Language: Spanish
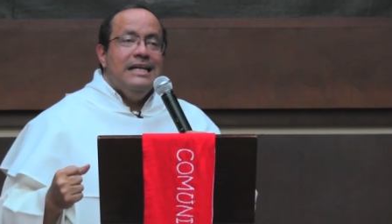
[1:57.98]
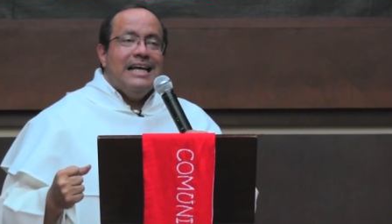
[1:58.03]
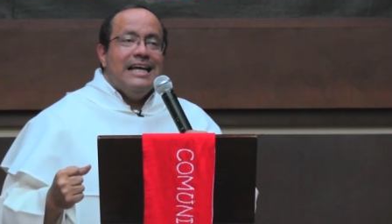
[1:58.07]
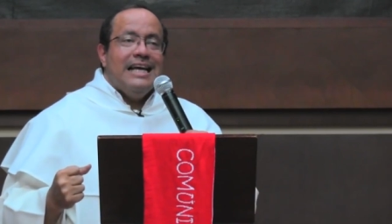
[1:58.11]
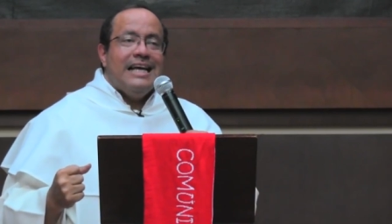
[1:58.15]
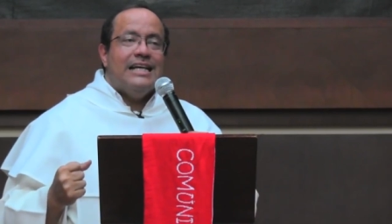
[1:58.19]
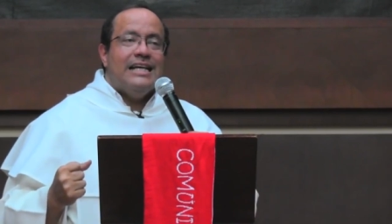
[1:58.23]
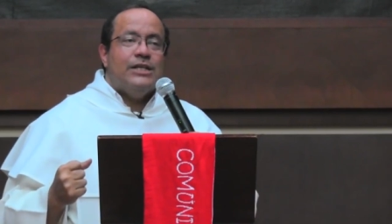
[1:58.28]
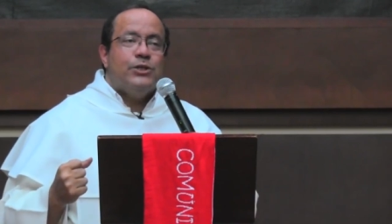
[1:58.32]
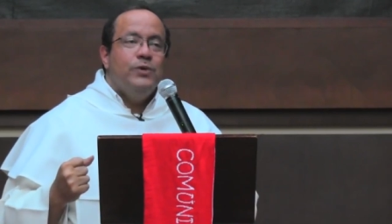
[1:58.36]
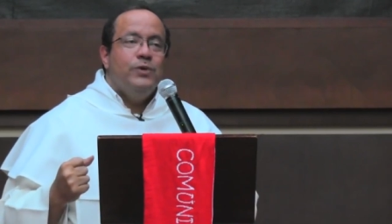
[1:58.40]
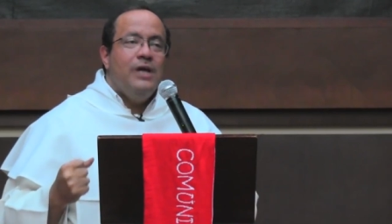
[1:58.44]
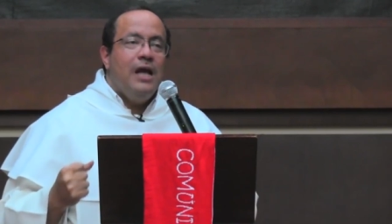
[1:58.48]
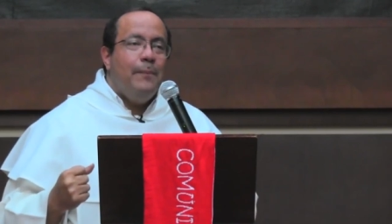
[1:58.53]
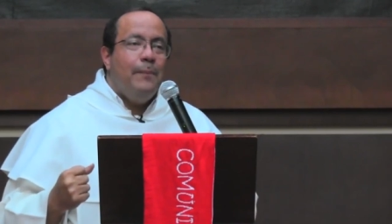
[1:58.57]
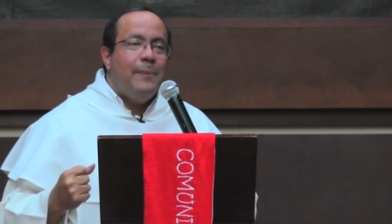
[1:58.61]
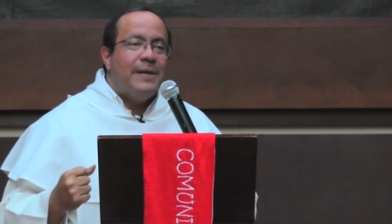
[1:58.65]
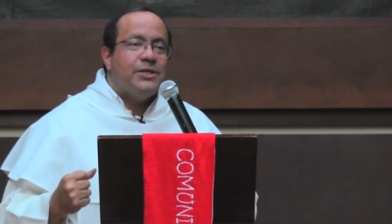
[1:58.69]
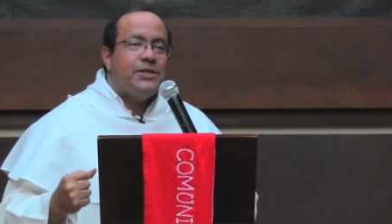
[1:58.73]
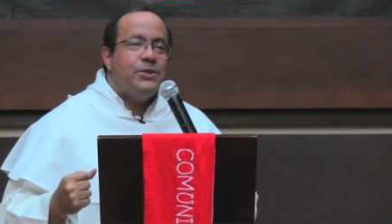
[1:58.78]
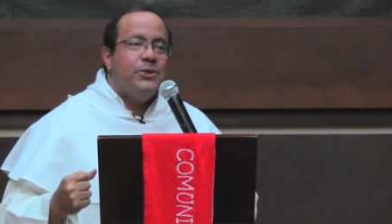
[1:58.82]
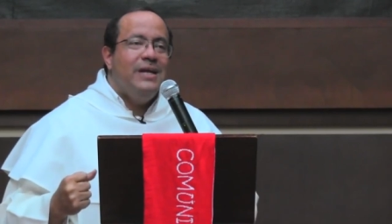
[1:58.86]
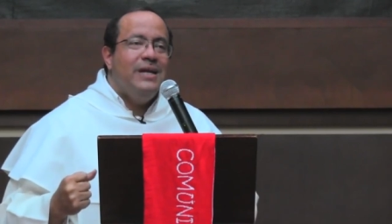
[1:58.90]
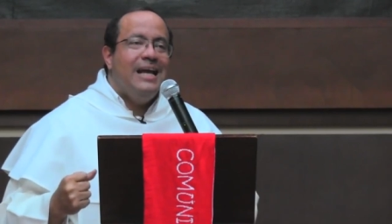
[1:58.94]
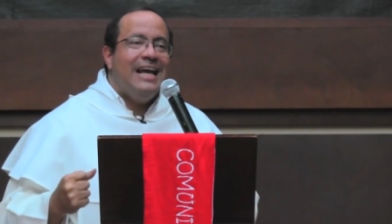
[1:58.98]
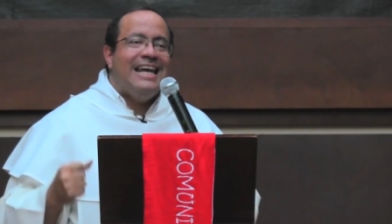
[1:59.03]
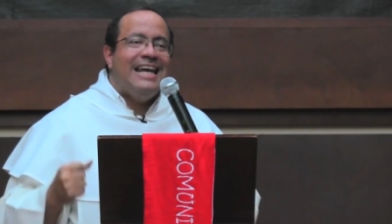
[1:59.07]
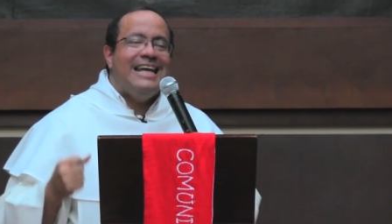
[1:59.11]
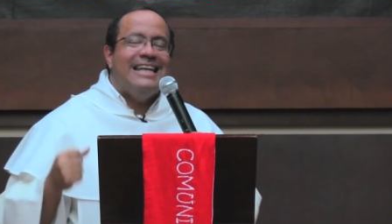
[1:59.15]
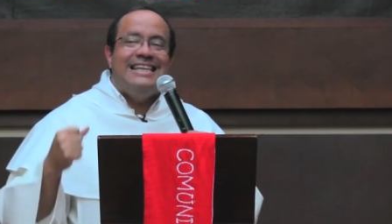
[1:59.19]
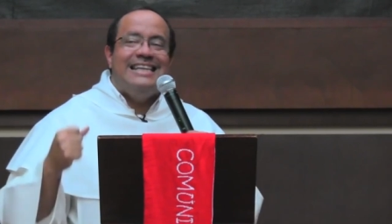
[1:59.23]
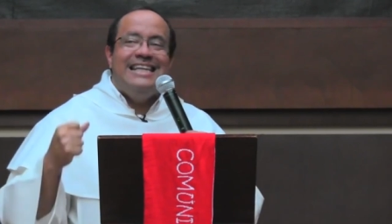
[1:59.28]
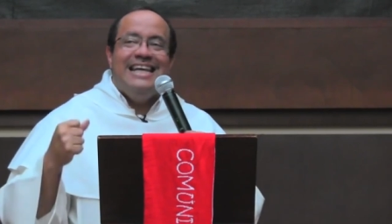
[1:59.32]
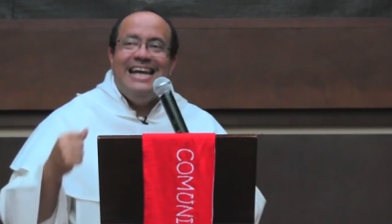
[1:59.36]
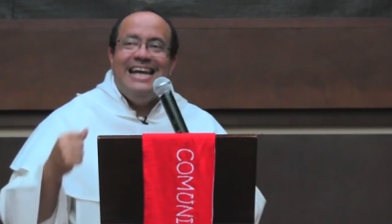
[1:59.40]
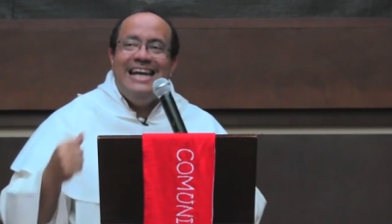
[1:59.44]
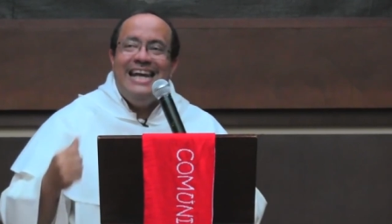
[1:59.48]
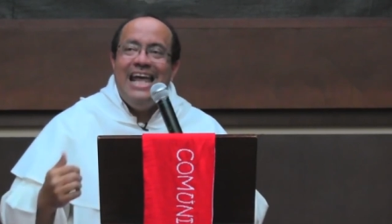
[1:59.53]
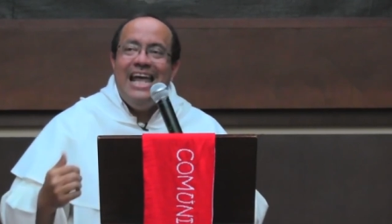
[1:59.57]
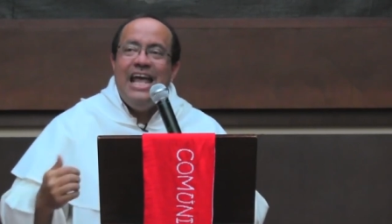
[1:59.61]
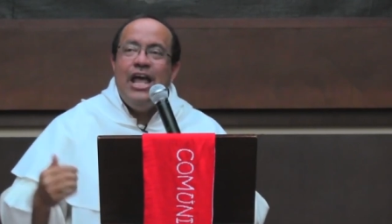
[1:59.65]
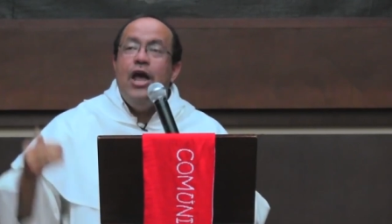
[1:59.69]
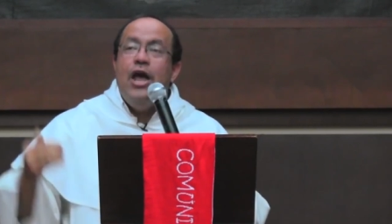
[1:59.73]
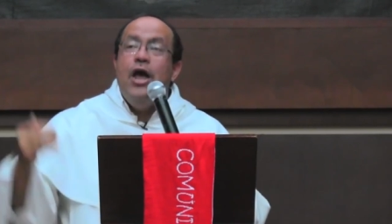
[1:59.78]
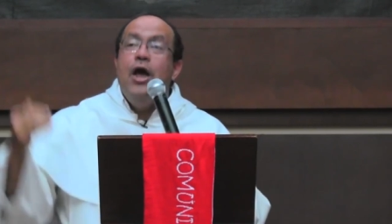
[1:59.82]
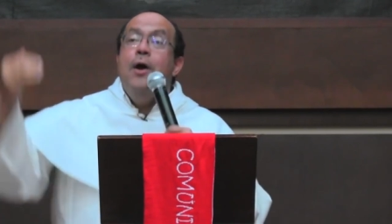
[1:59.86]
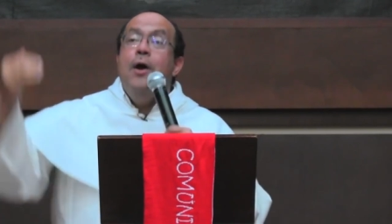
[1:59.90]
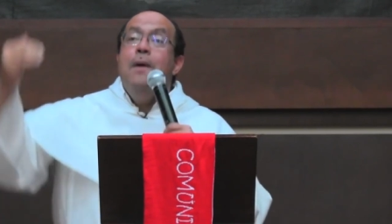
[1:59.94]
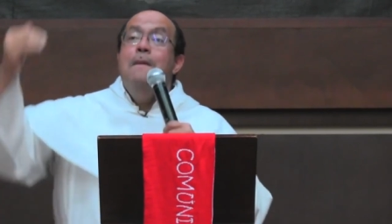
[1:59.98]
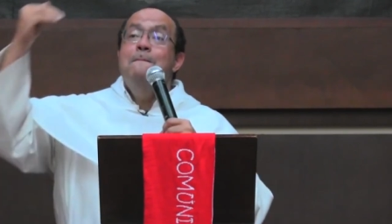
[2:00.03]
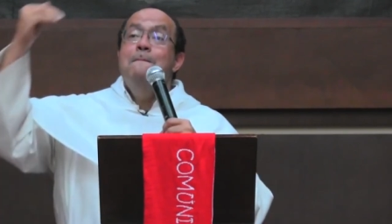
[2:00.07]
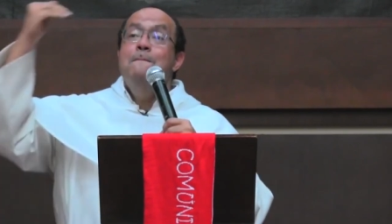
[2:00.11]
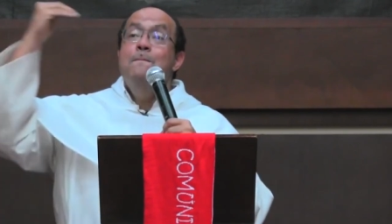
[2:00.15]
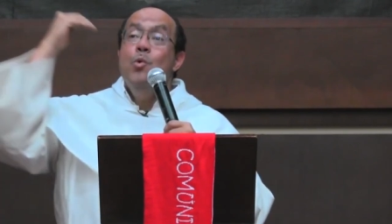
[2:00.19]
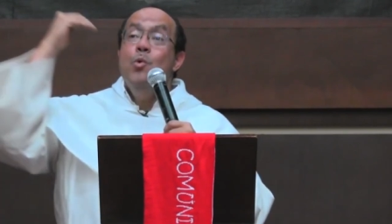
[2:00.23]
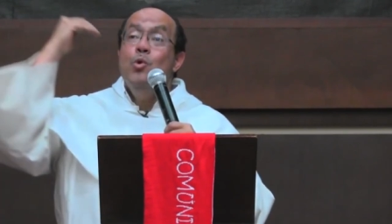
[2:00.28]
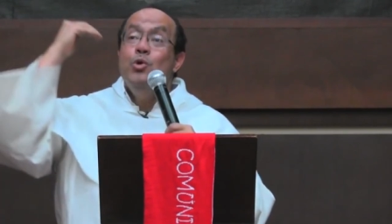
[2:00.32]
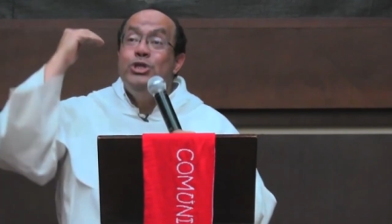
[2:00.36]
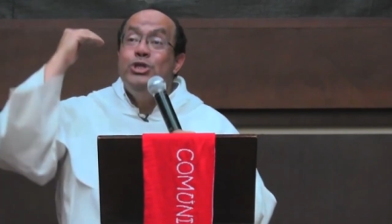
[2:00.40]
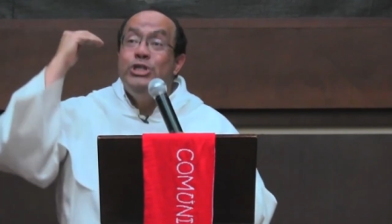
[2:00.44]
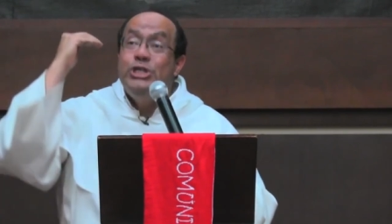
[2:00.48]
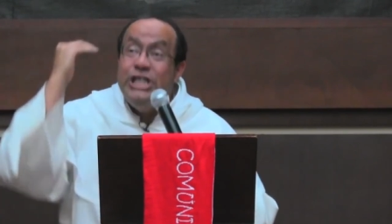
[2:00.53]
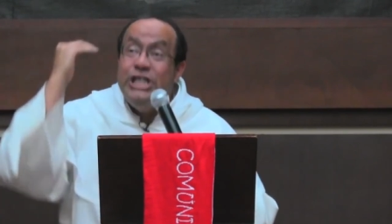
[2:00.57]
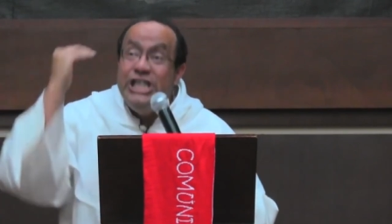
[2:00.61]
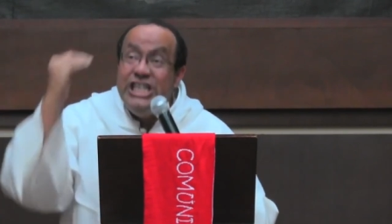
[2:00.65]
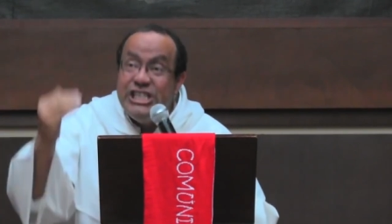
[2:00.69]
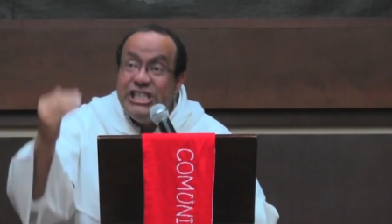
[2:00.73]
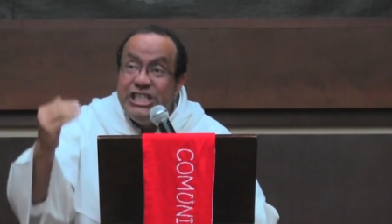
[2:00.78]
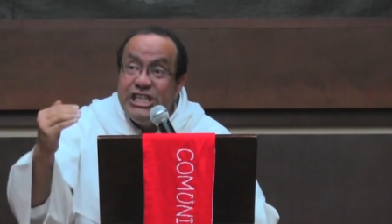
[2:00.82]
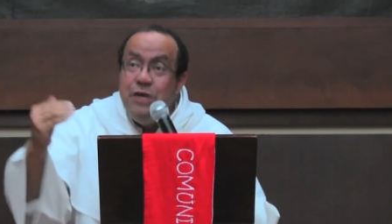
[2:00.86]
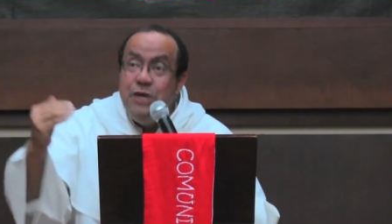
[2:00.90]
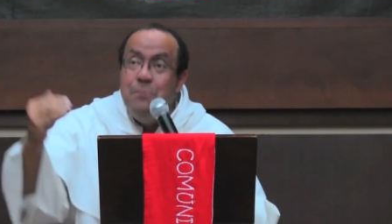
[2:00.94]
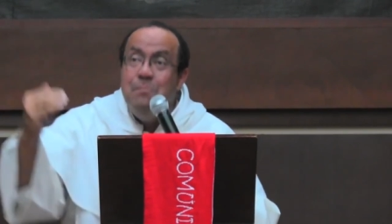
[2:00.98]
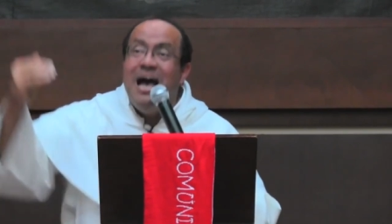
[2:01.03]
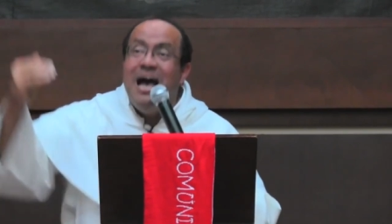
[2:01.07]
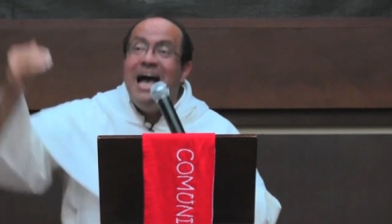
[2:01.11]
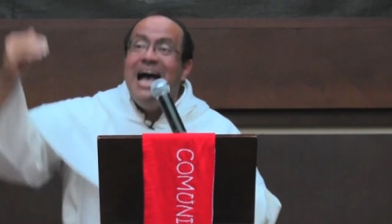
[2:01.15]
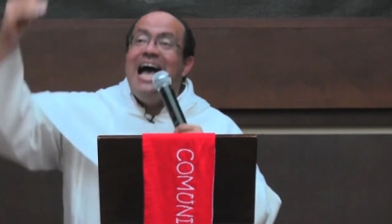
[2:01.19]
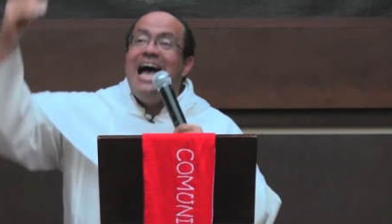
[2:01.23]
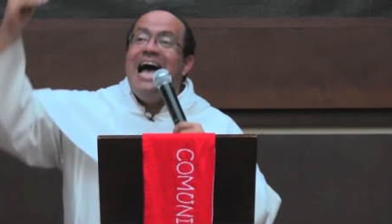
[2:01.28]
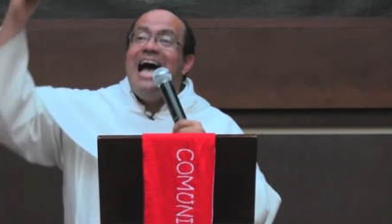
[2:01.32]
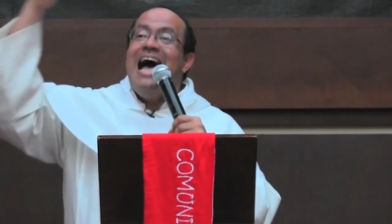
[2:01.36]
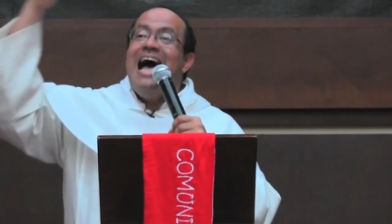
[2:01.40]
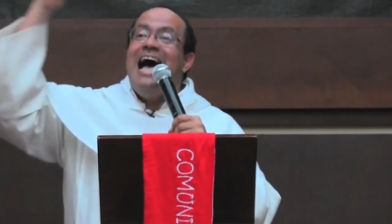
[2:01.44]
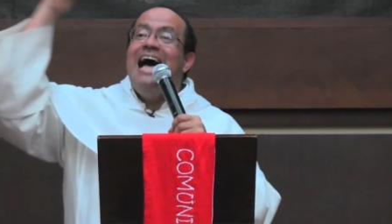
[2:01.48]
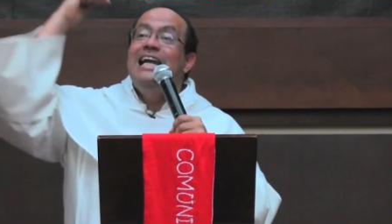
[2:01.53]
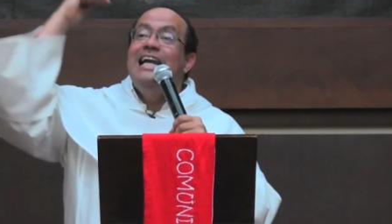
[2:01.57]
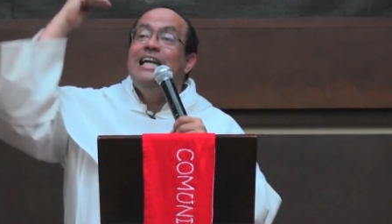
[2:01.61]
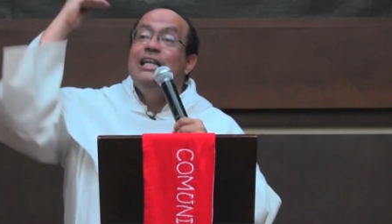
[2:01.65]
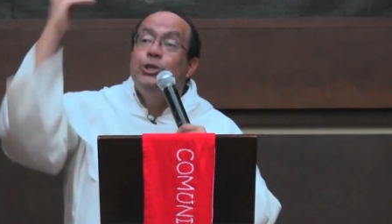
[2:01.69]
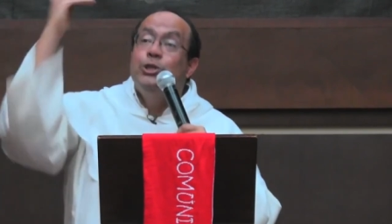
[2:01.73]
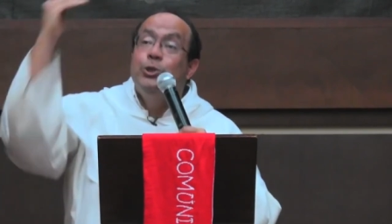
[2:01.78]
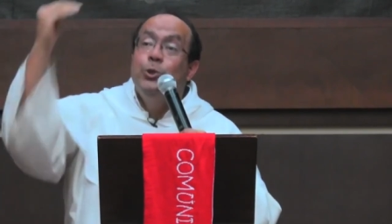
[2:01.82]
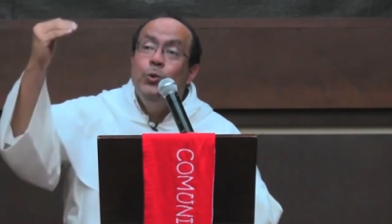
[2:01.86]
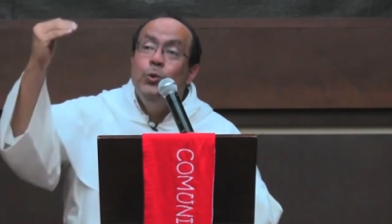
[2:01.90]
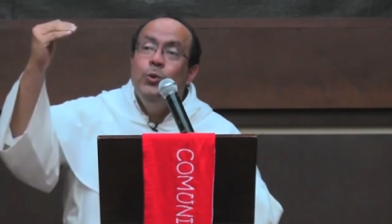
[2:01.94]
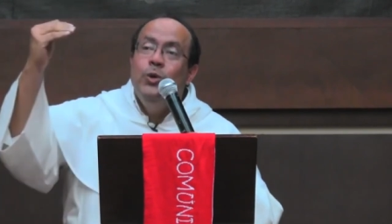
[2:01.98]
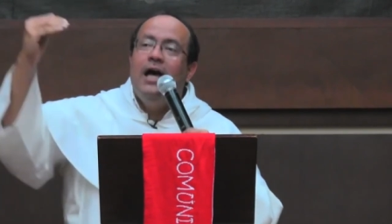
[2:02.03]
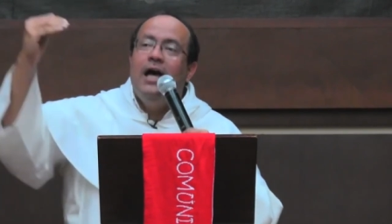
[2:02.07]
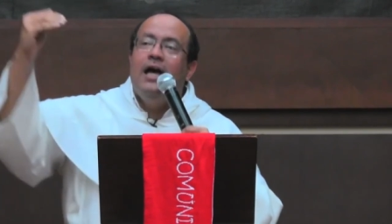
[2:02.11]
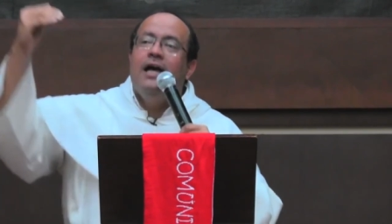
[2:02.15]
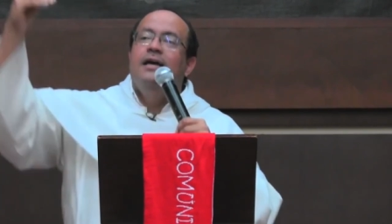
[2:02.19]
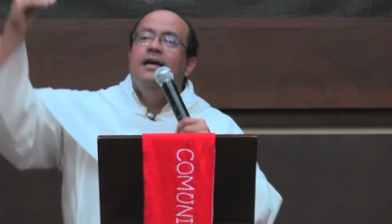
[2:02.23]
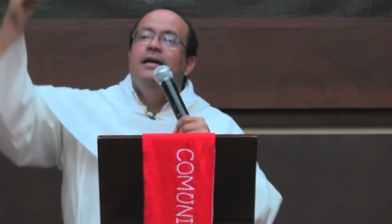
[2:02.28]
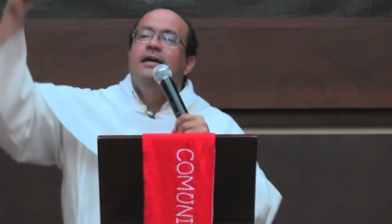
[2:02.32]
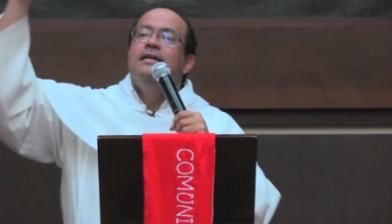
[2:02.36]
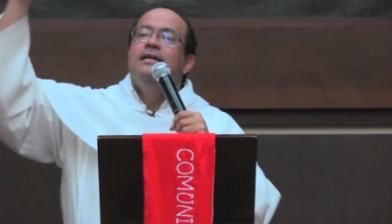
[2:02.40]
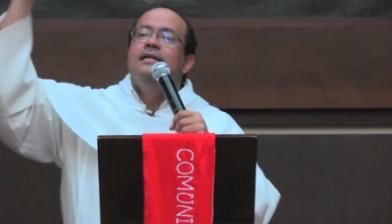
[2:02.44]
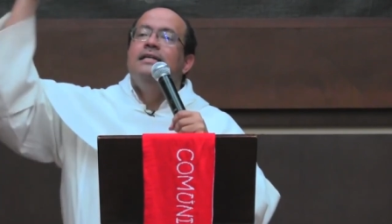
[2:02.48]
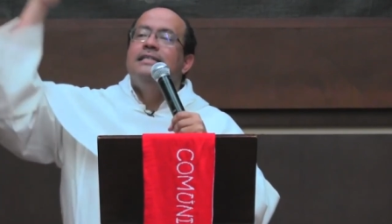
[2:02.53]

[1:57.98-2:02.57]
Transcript: es una persona que tiene muchísima altura